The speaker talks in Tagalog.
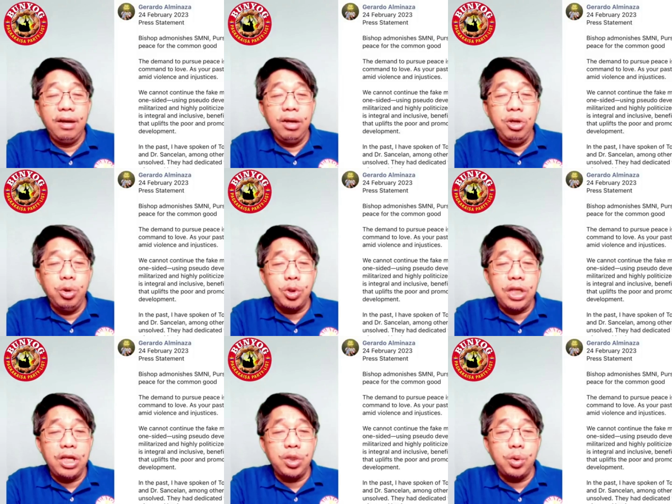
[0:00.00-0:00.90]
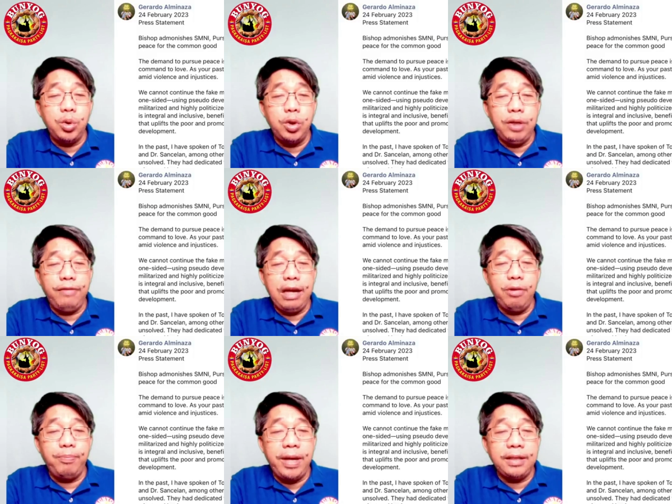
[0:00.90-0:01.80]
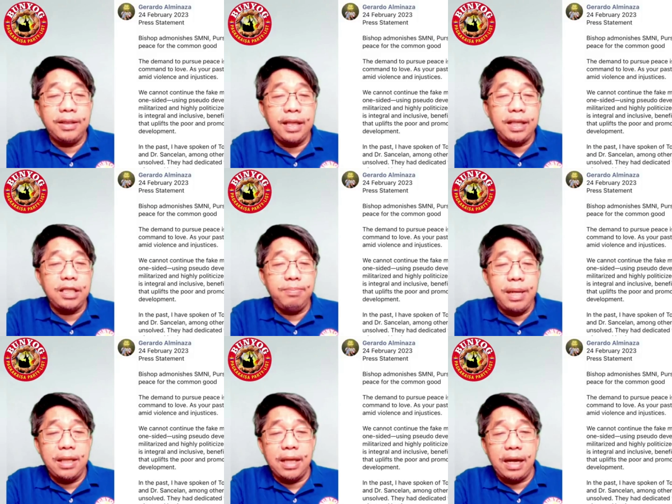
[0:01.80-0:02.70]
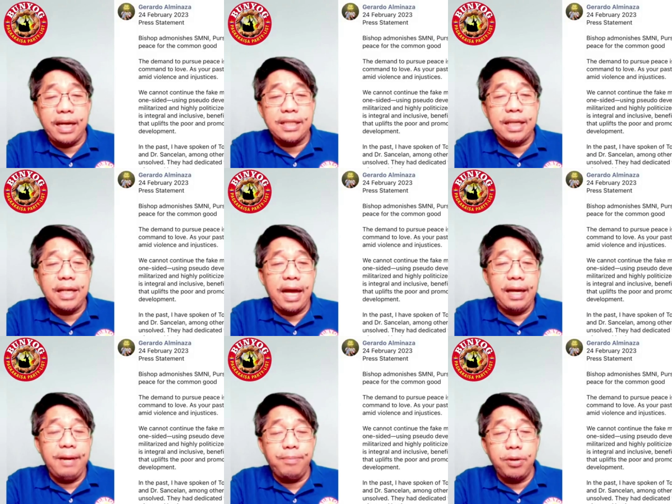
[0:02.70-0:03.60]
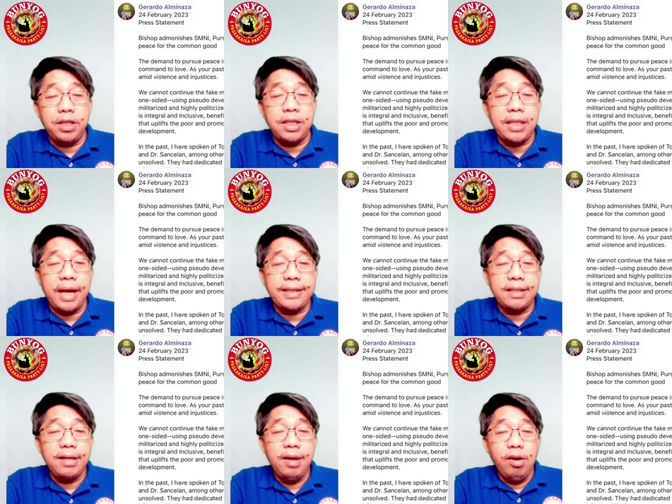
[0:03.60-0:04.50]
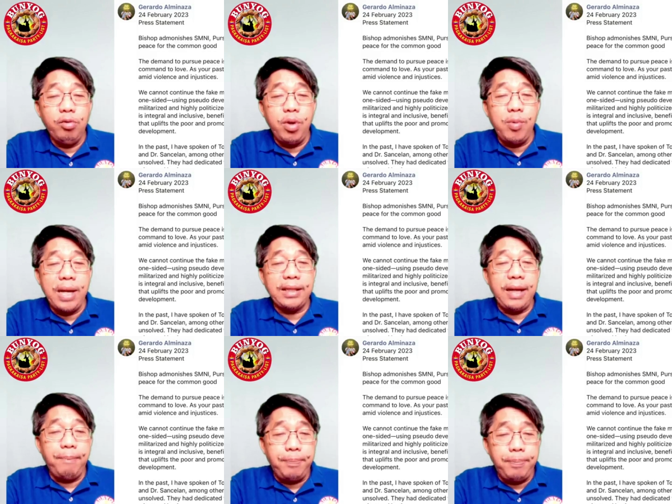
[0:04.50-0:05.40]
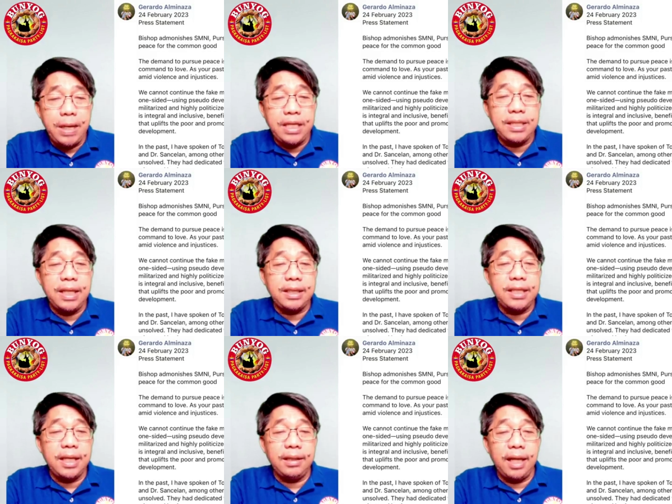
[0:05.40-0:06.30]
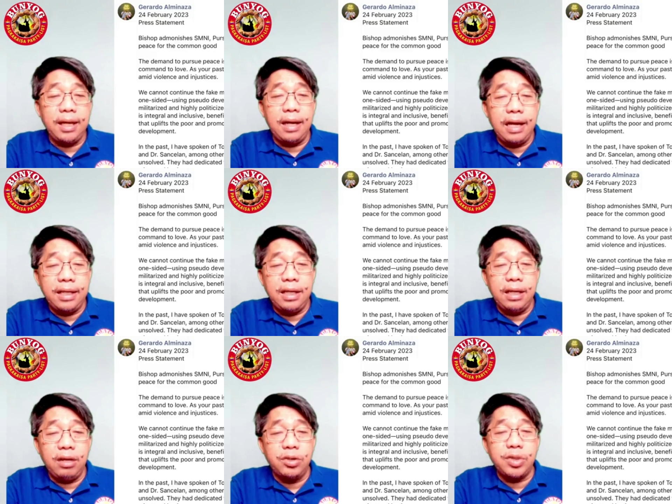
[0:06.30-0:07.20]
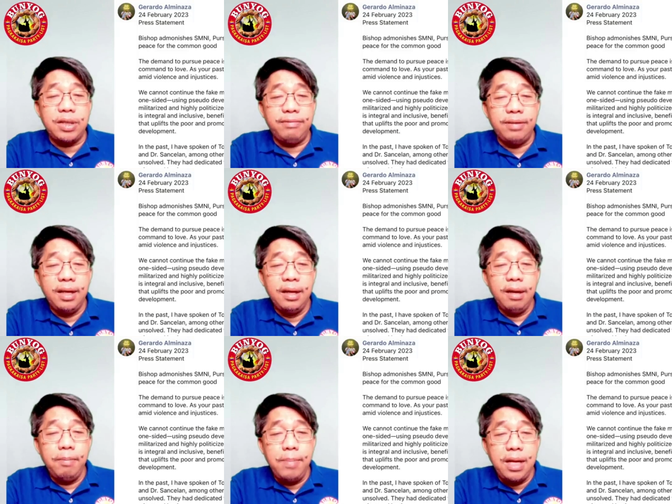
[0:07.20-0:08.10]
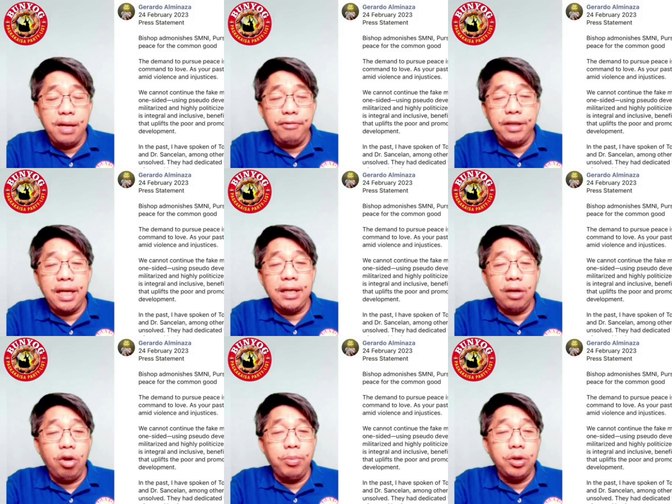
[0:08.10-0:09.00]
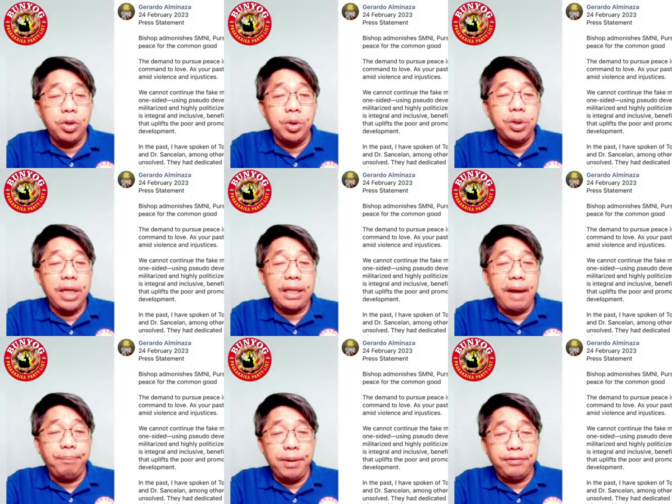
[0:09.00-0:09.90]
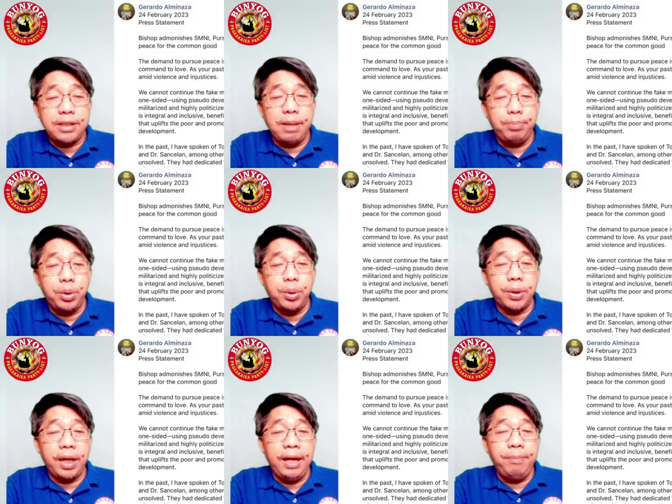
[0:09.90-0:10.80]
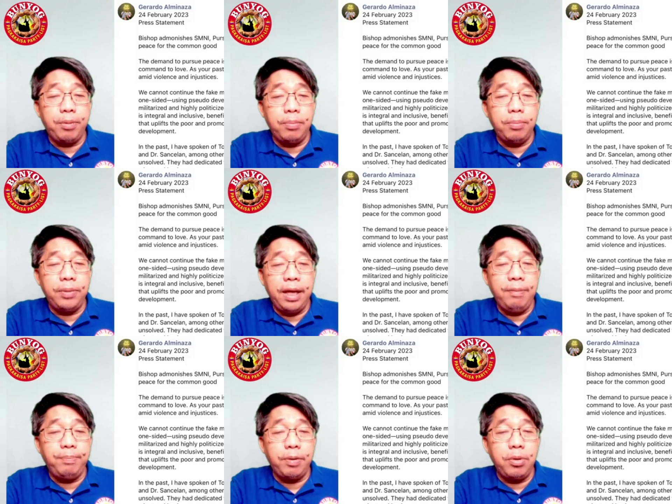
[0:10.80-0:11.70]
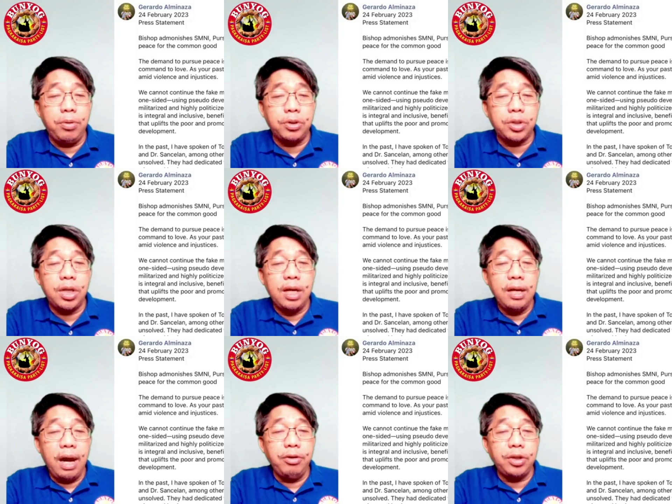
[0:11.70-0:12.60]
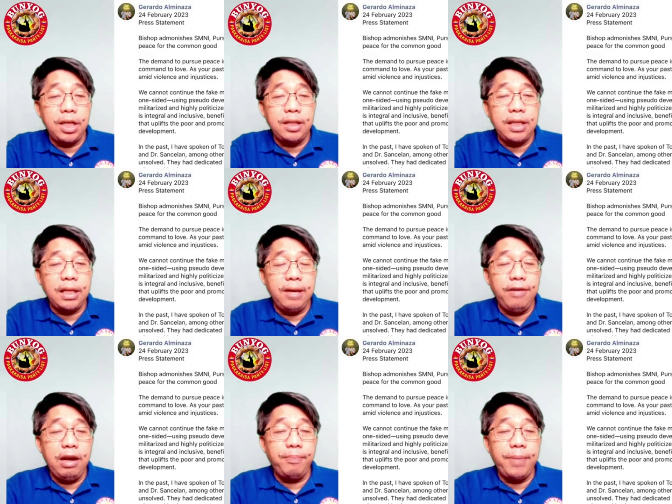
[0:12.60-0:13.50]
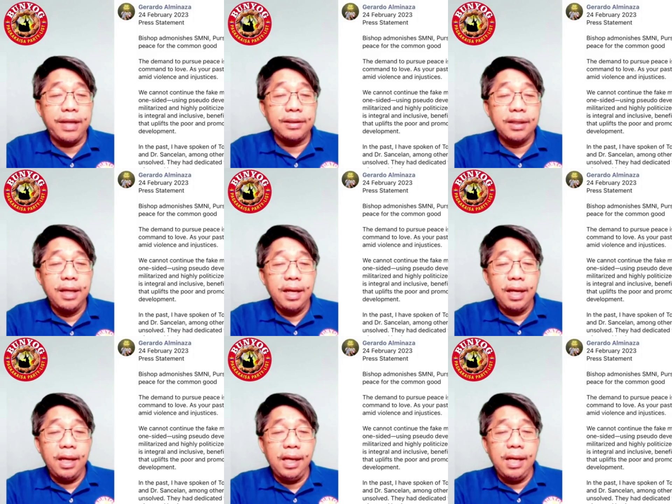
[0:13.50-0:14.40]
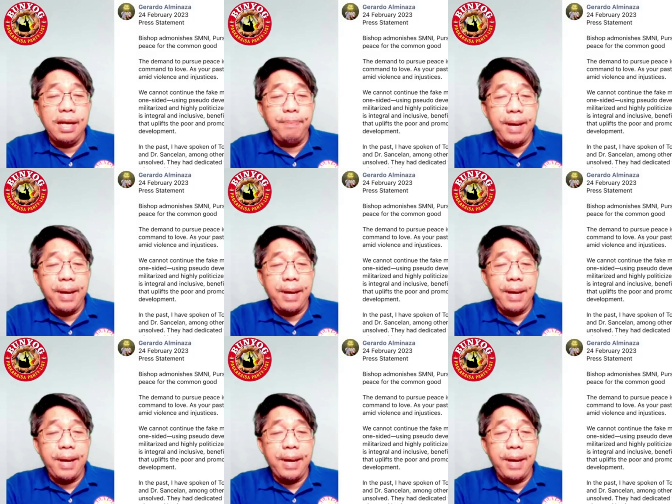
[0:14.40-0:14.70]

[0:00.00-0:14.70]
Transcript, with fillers: using pseudo development that is militarized and highly politicized. We want a peace that is integral and inclusive benefiting the common good that uplifts the poor and, prom and promotes authentic development. In the